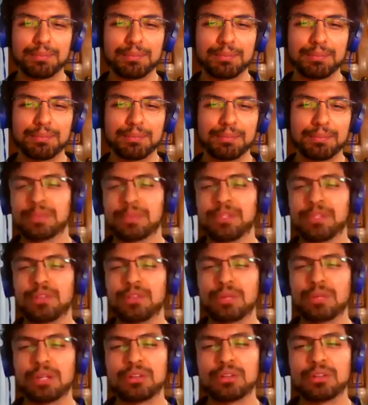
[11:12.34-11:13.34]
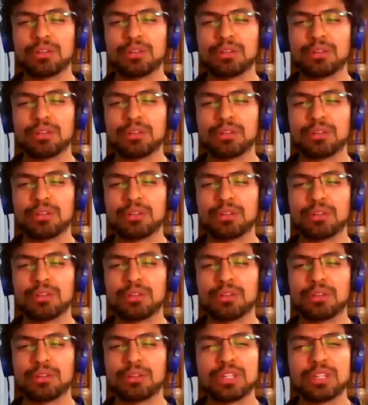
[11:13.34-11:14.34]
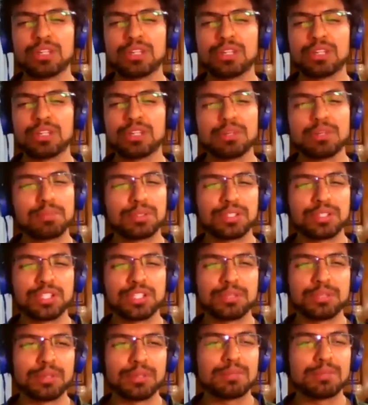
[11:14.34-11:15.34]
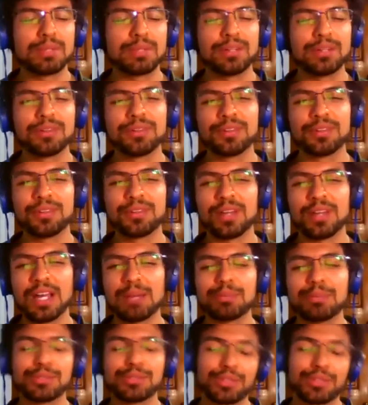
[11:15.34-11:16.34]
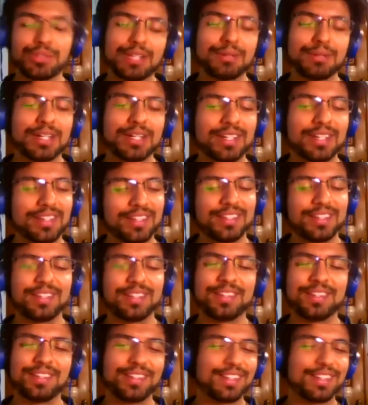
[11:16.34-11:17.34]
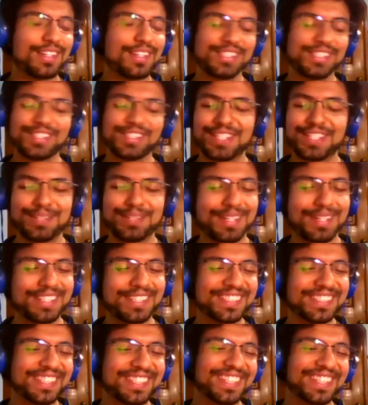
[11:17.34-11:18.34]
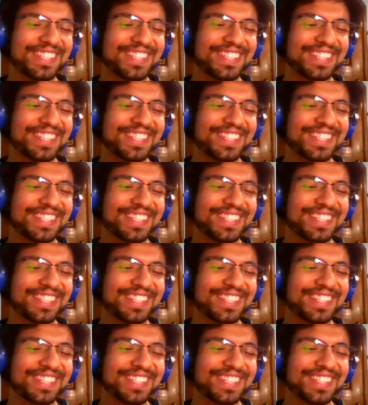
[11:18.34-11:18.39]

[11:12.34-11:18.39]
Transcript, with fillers: ah, un pequeño complemento, ¿no? Y pues así nada más le dije, pues a mi novia, oye, pues échame la mano. Ah, pues le va. Y así nada más